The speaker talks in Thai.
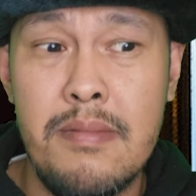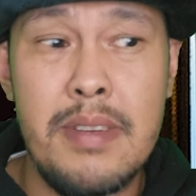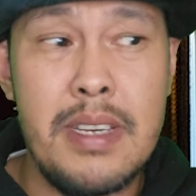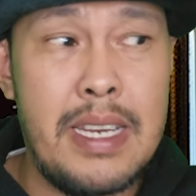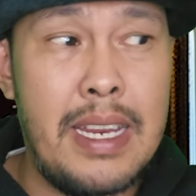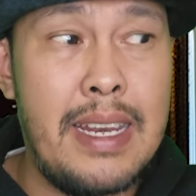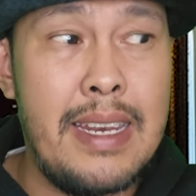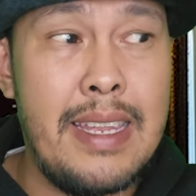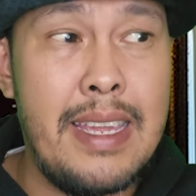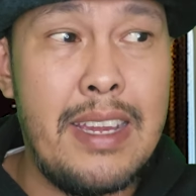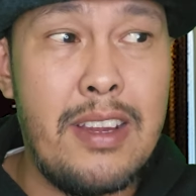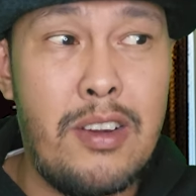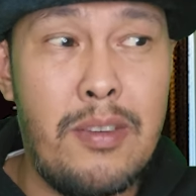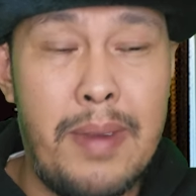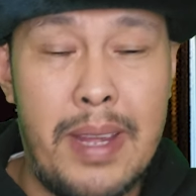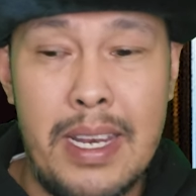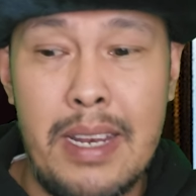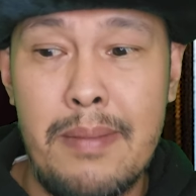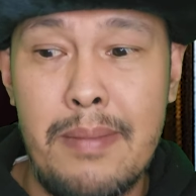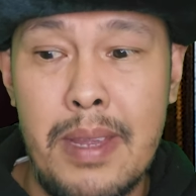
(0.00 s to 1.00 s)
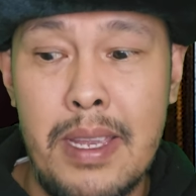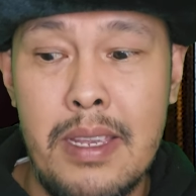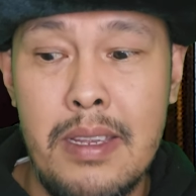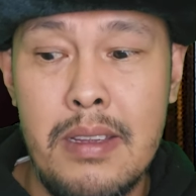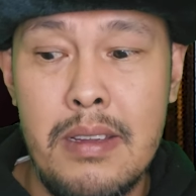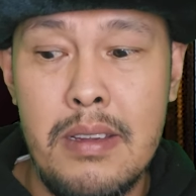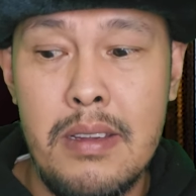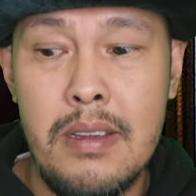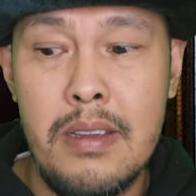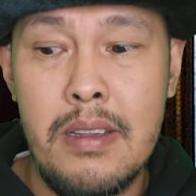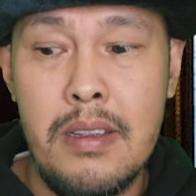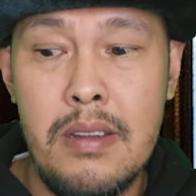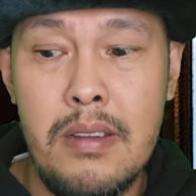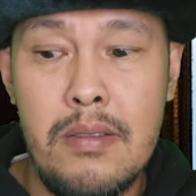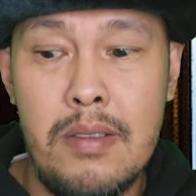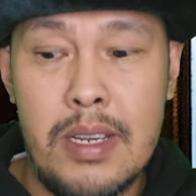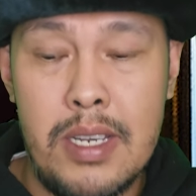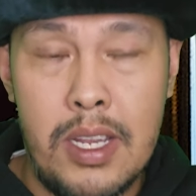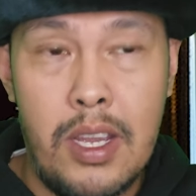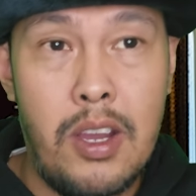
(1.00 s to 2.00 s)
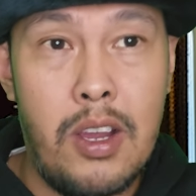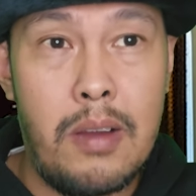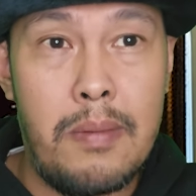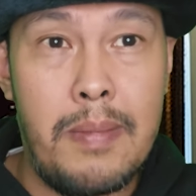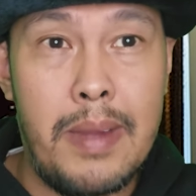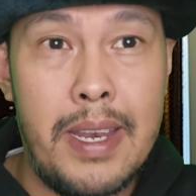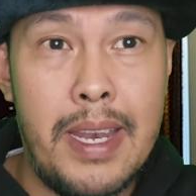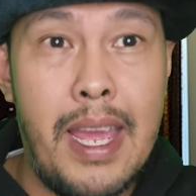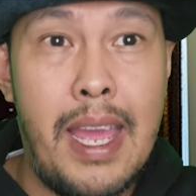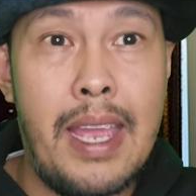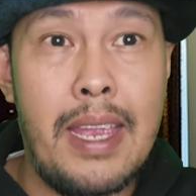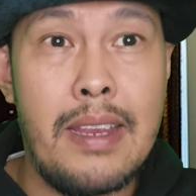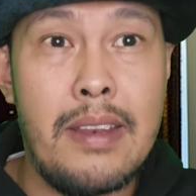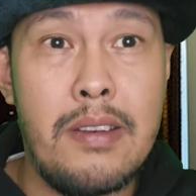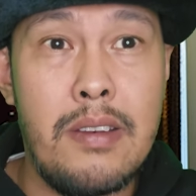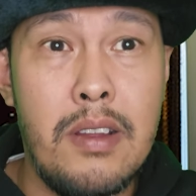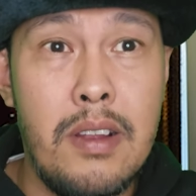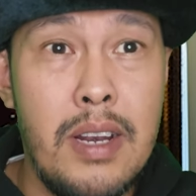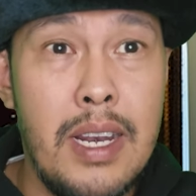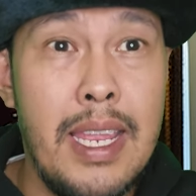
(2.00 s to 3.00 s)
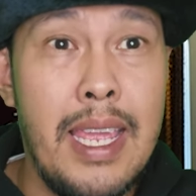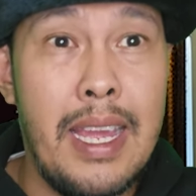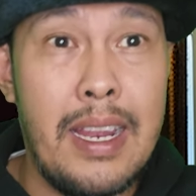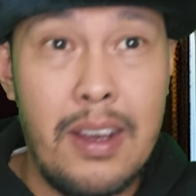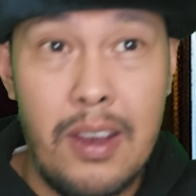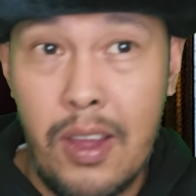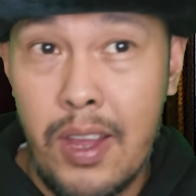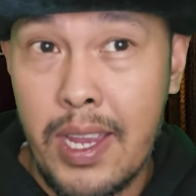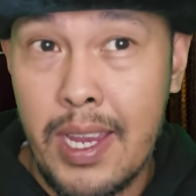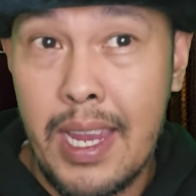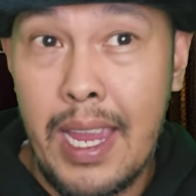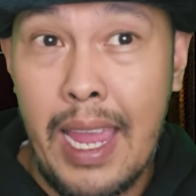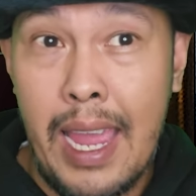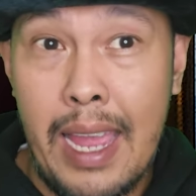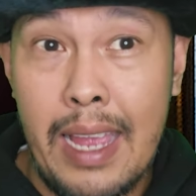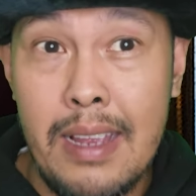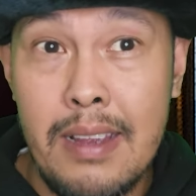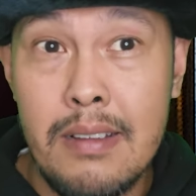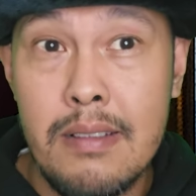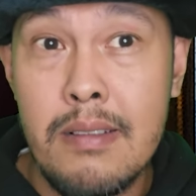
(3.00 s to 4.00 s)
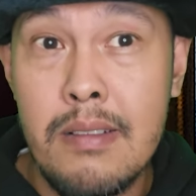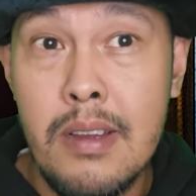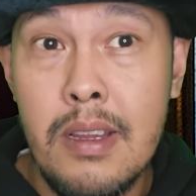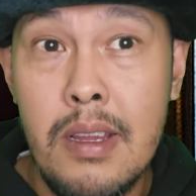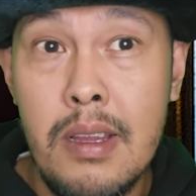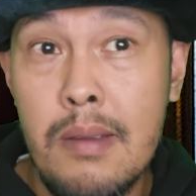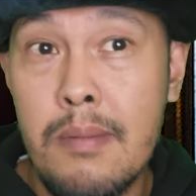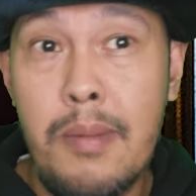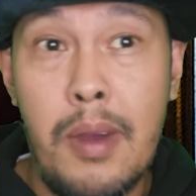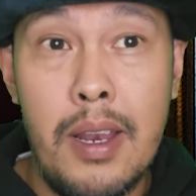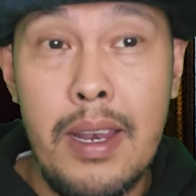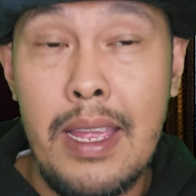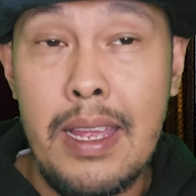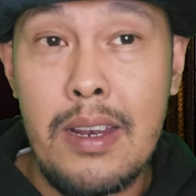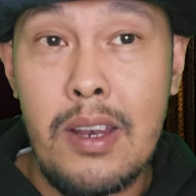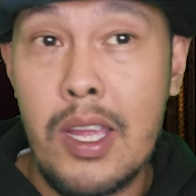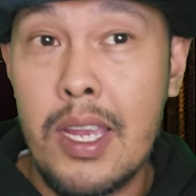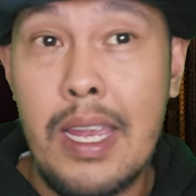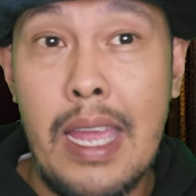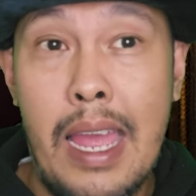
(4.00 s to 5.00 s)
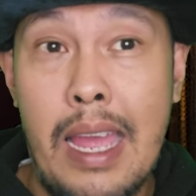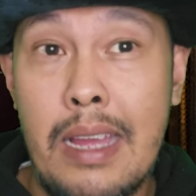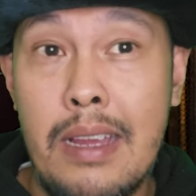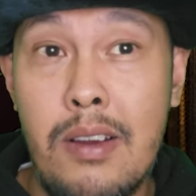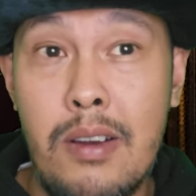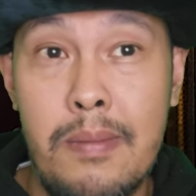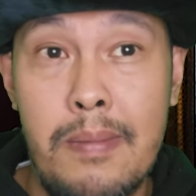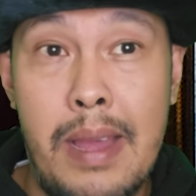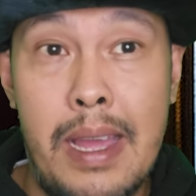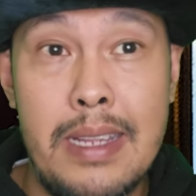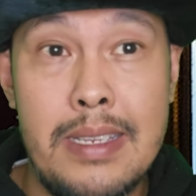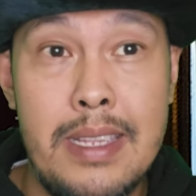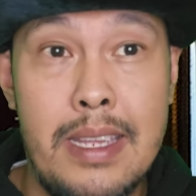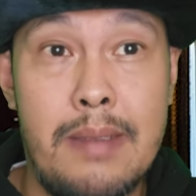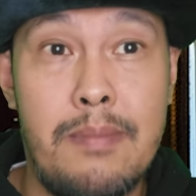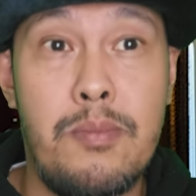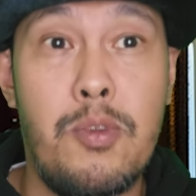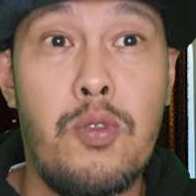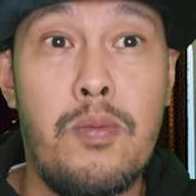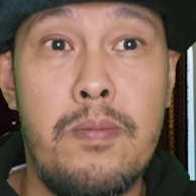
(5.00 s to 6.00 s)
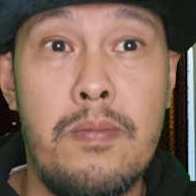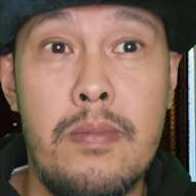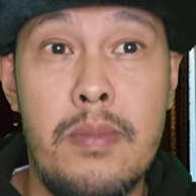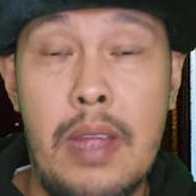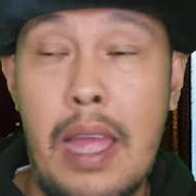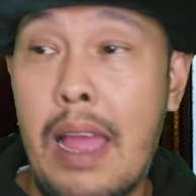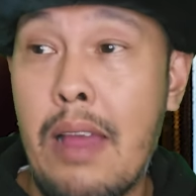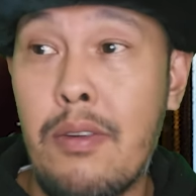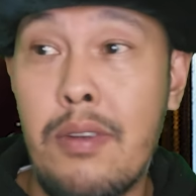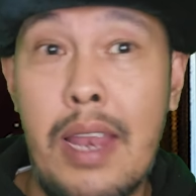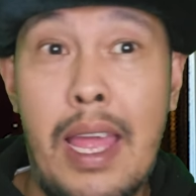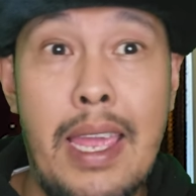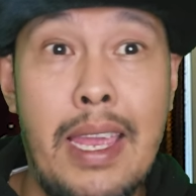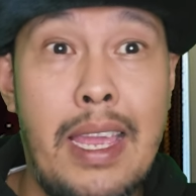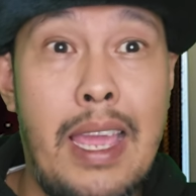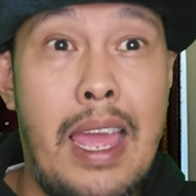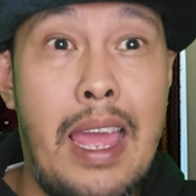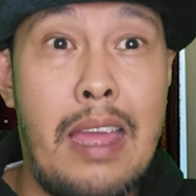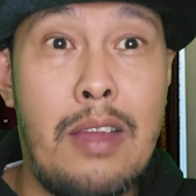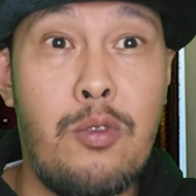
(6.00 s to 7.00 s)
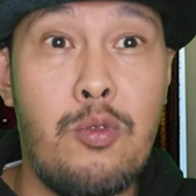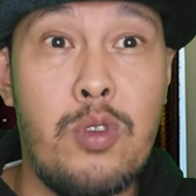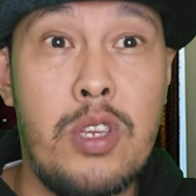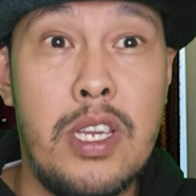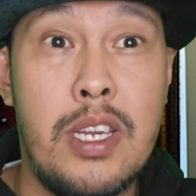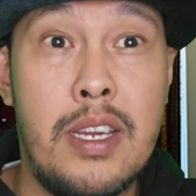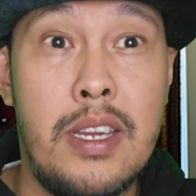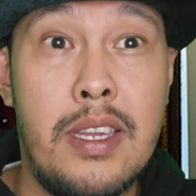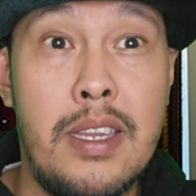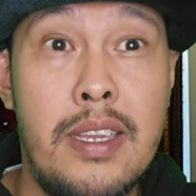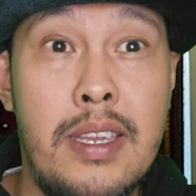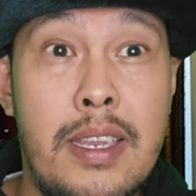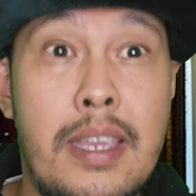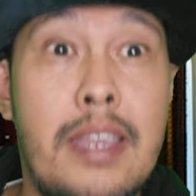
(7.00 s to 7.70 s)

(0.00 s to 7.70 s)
มึงจะเรียกออกมาทำไมกว่าจะออกมาได้ต้องเรียกร้อยครั้งพอเรียกร้อยครั้งออกมาเสร็จปุ๊บ อ้าวไล่ฆ่ากูเฉย